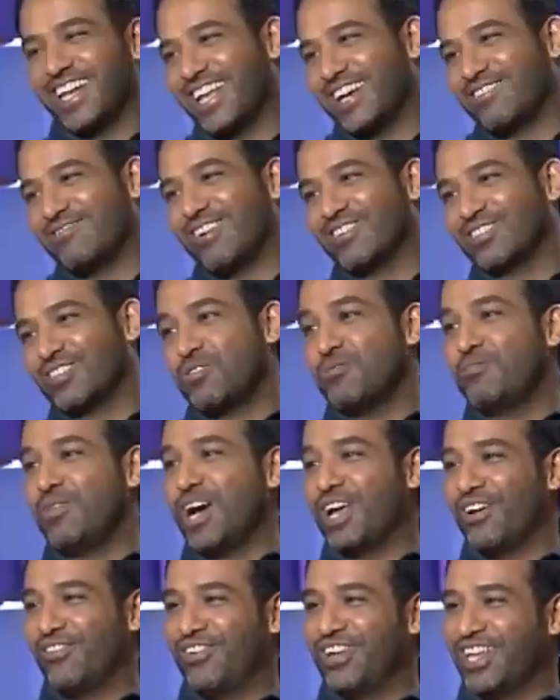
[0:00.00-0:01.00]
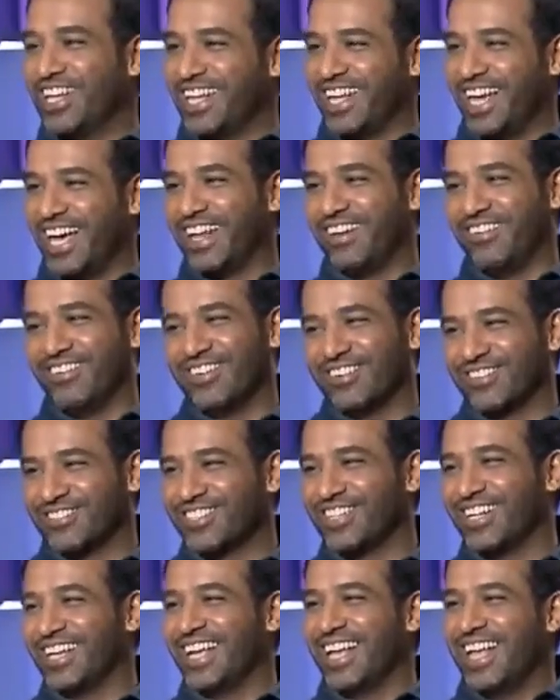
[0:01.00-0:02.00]
لا ما آه. هم عارفيني عارفين
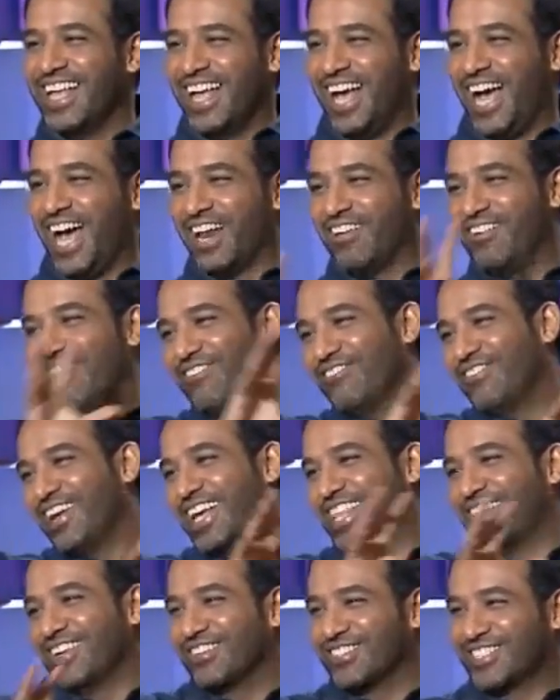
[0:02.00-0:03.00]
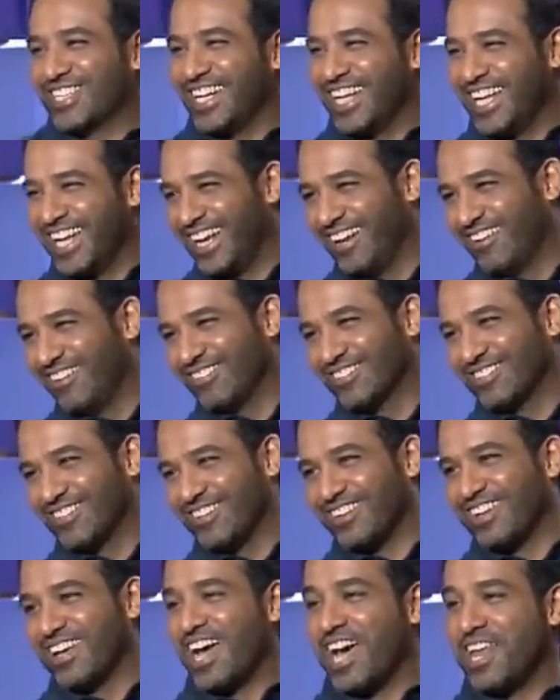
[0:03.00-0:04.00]
يوصل عارفين بيتي يوصل
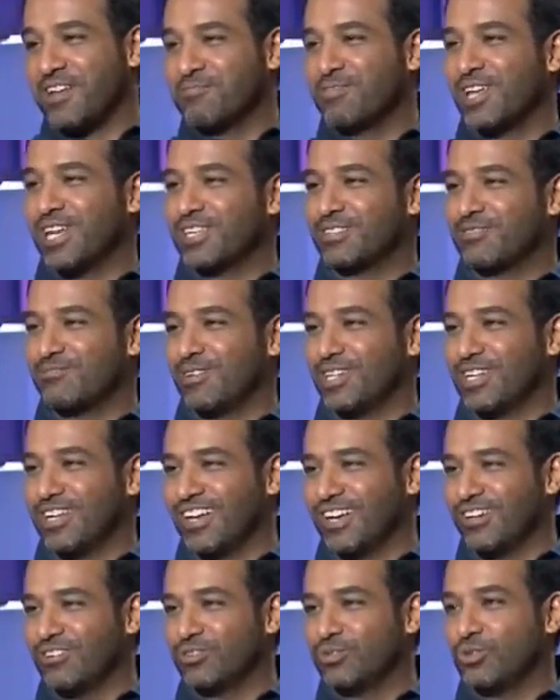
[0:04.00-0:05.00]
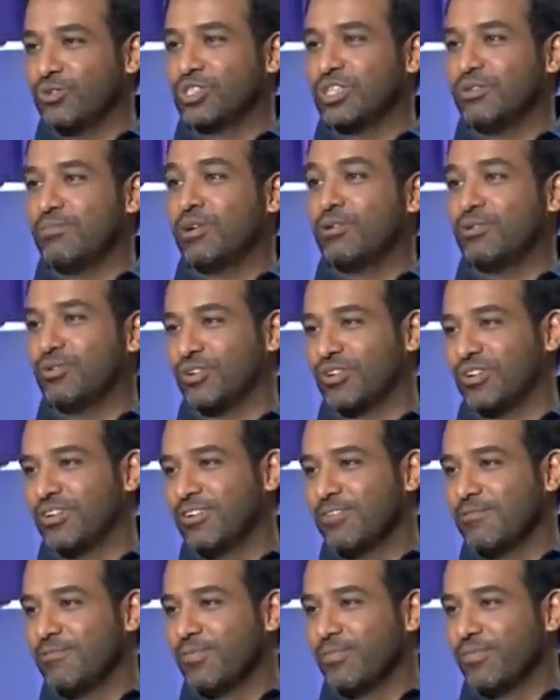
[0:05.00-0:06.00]
يوصل انا مدرس خصوصي مغرور
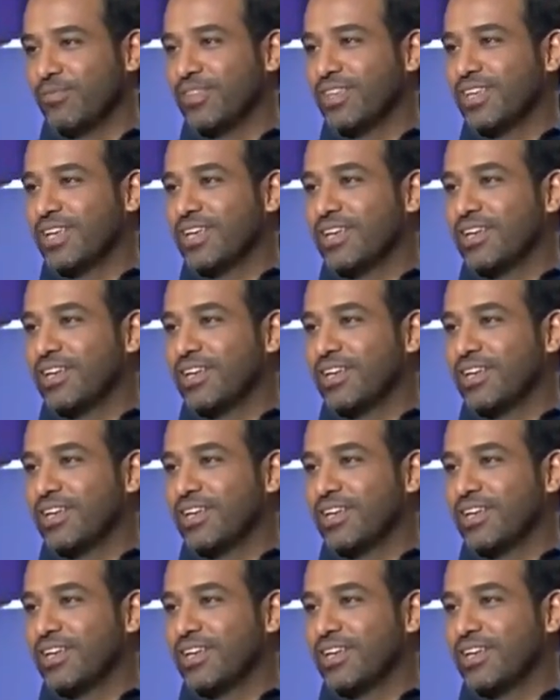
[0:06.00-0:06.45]
وش المواد